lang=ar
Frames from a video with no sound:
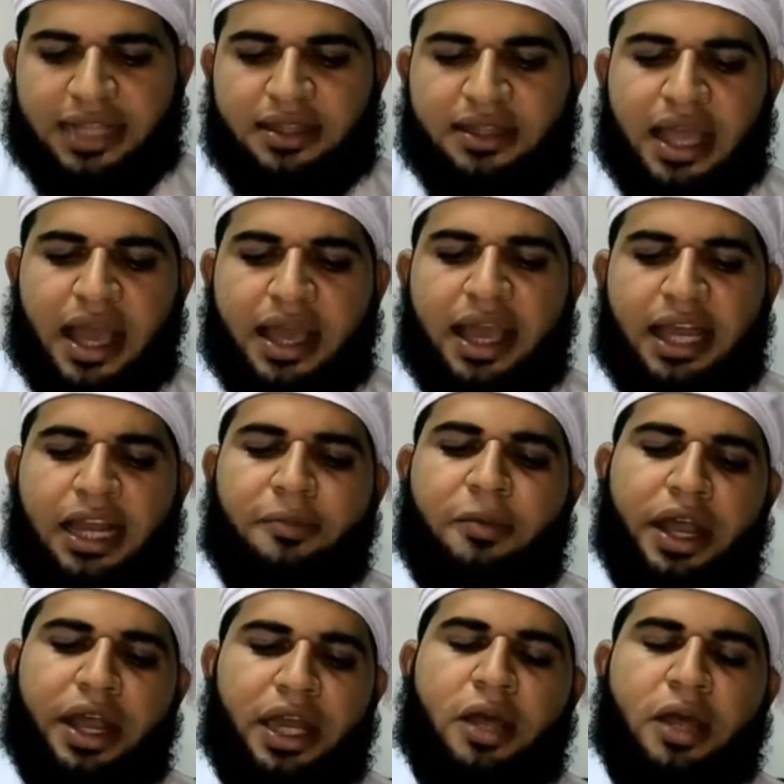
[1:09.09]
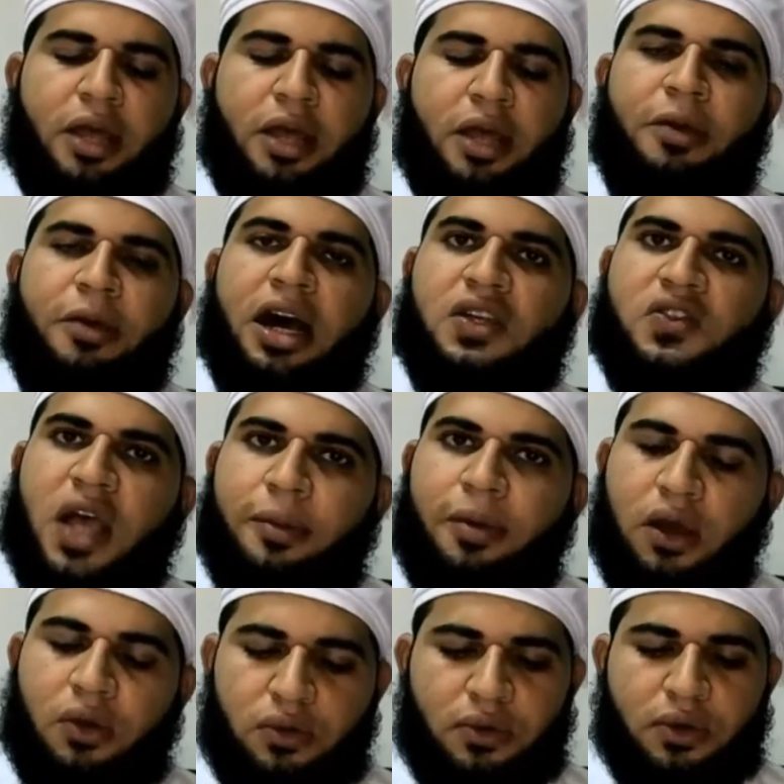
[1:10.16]
حتى يعلم أن ما
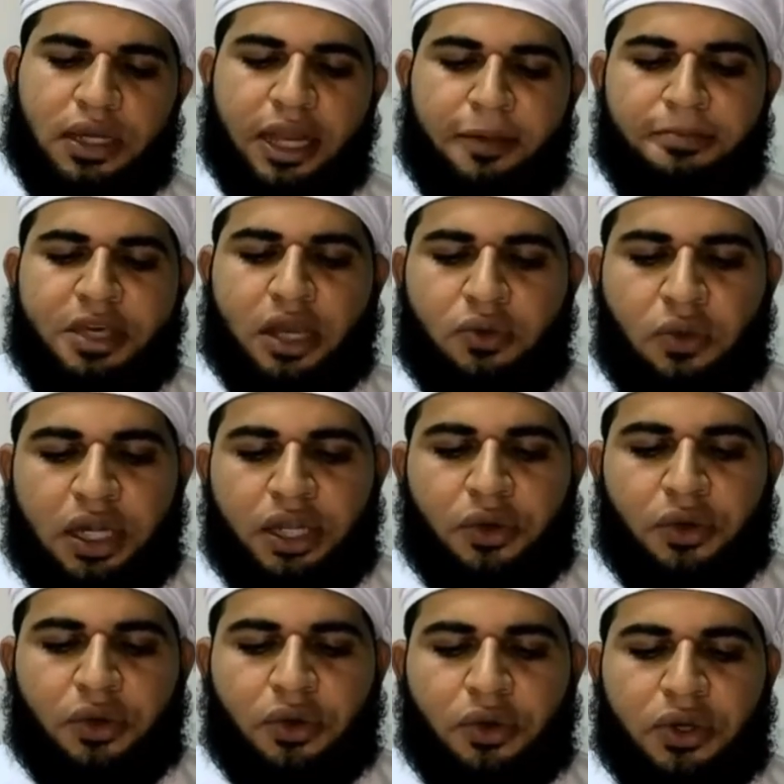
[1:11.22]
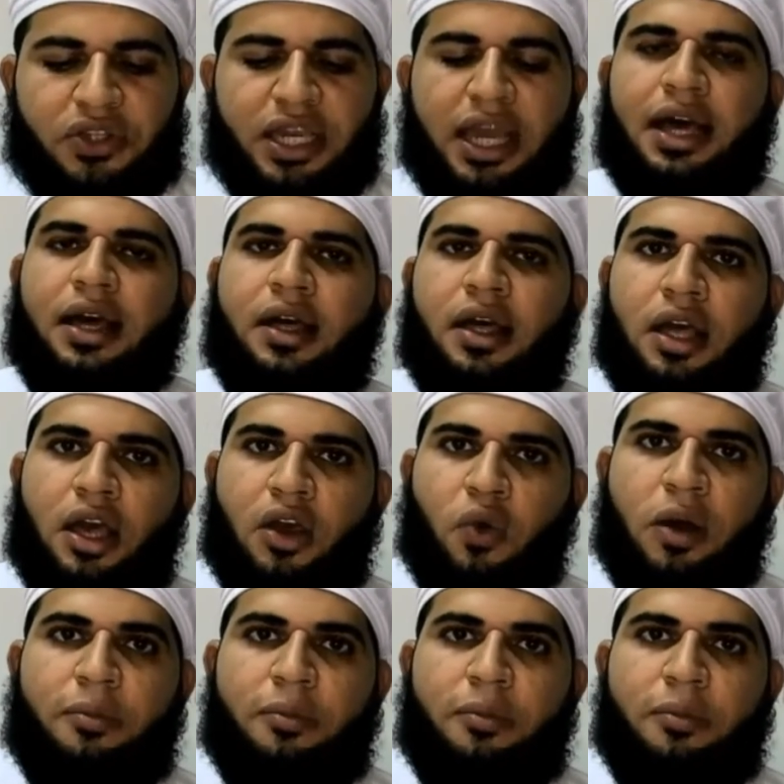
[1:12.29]
أصابه لم يكن ليخطئه